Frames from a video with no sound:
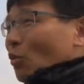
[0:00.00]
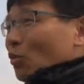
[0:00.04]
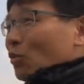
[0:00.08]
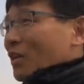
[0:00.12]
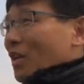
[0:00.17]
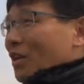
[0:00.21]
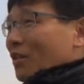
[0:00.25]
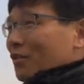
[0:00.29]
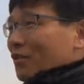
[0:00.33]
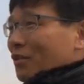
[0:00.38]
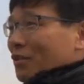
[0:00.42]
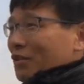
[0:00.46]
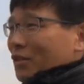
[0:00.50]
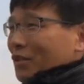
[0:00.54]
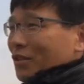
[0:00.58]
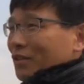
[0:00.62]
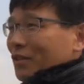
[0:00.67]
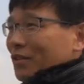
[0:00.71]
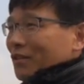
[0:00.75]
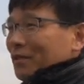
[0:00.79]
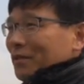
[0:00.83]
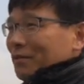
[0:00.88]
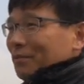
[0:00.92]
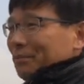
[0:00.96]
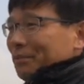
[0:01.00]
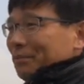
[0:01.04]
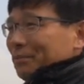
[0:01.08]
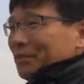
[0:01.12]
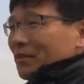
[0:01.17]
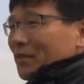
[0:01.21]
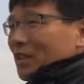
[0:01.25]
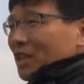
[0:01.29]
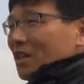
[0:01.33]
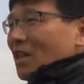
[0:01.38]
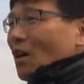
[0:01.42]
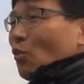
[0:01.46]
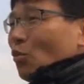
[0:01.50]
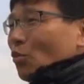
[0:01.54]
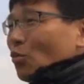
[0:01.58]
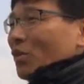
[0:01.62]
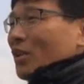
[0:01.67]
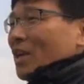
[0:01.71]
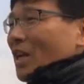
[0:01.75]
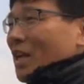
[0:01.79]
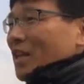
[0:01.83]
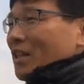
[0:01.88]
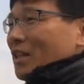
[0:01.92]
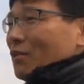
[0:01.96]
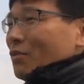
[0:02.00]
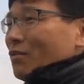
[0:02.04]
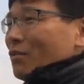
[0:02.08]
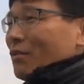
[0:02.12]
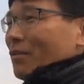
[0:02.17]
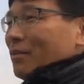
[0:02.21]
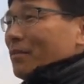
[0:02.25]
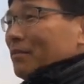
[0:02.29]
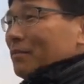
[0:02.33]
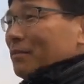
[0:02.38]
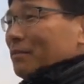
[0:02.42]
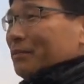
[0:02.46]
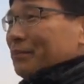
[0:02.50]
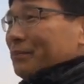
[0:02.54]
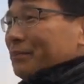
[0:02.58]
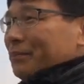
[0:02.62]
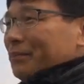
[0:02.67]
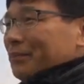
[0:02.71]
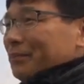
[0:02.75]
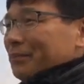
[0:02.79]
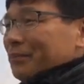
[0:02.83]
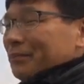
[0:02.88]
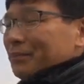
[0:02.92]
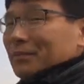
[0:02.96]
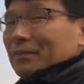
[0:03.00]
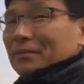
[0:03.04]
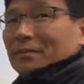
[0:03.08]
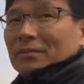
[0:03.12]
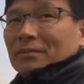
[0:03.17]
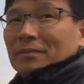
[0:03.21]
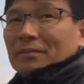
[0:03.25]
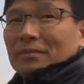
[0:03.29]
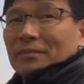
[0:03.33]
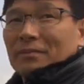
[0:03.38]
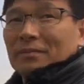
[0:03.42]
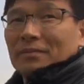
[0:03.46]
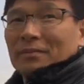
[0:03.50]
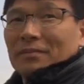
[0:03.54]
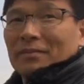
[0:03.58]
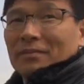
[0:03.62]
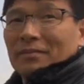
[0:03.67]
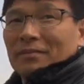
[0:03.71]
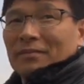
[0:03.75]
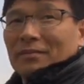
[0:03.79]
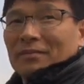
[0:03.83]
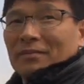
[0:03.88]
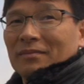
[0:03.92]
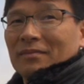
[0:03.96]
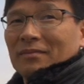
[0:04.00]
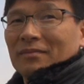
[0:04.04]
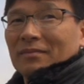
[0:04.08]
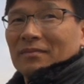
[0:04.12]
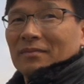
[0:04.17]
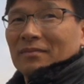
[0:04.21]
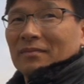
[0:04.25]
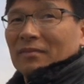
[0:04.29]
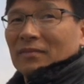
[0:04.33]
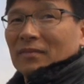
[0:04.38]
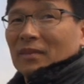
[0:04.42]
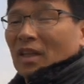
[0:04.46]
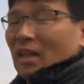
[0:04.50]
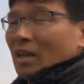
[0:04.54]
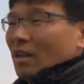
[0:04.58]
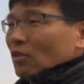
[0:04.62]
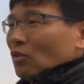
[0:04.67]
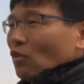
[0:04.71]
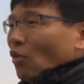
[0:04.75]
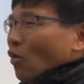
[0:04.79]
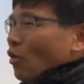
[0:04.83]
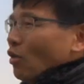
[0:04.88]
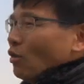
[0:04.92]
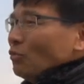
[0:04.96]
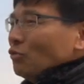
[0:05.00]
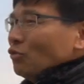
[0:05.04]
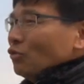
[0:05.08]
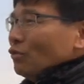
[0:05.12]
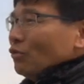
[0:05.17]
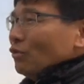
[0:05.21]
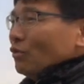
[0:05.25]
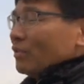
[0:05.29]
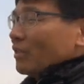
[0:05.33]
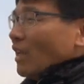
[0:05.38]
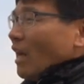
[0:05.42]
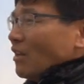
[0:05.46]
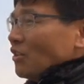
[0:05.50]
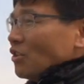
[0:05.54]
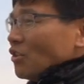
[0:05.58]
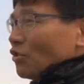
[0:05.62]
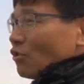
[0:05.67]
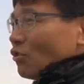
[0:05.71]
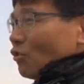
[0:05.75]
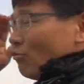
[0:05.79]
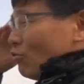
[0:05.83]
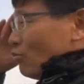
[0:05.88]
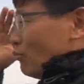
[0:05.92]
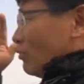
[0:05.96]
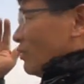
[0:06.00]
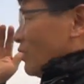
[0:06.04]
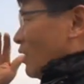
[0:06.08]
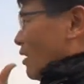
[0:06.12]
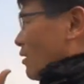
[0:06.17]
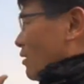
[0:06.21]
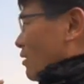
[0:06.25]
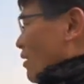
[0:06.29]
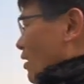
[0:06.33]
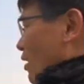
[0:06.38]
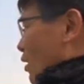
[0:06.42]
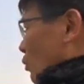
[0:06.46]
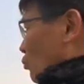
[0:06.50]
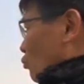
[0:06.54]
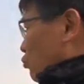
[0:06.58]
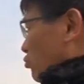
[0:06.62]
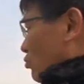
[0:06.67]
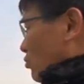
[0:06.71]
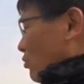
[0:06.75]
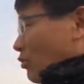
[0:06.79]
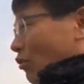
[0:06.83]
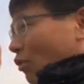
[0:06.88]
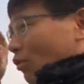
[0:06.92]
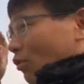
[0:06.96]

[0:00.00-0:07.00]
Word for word: 온다는 거죠. 그냥 오는 게 아니고. 그러니까 그 부분에 대해서는 우리 국민들이 너무 네, 예, 너무 상식적으로 그냥 예, 물을